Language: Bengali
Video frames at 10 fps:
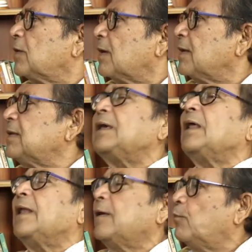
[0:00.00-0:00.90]
নাই কী
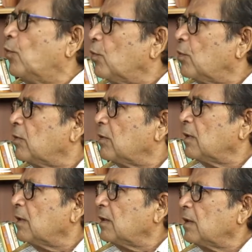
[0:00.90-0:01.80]
লিখব
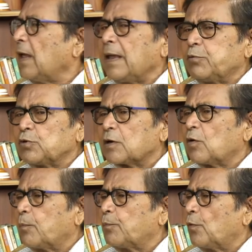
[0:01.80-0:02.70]
এই ভূতের
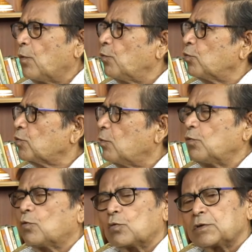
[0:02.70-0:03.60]
গপ্প অমুক টমুক
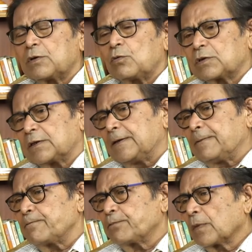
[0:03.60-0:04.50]
করতে করতে
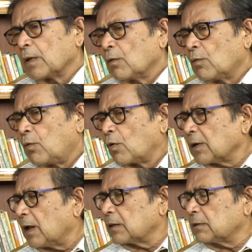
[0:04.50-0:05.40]

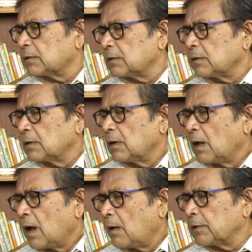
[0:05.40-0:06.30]
হঠাৎ
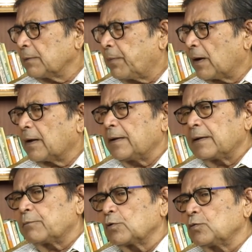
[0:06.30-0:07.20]
আমাদের পাড়ায় এক
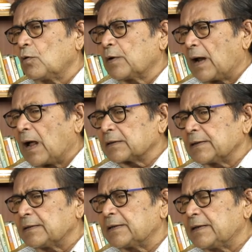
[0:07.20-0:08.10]
ভদ্রলোকের হাতে
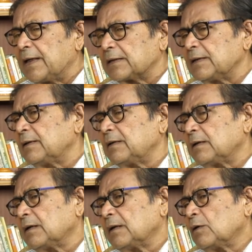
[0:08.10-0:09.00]
দেখি একদিন
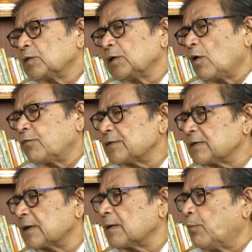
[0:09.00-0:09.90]
তিনি অফিস
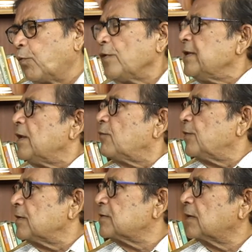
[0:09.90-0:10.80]
থেকে একটা বই নিয়ে
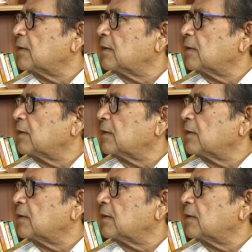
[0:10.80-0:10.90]
ফিরছেন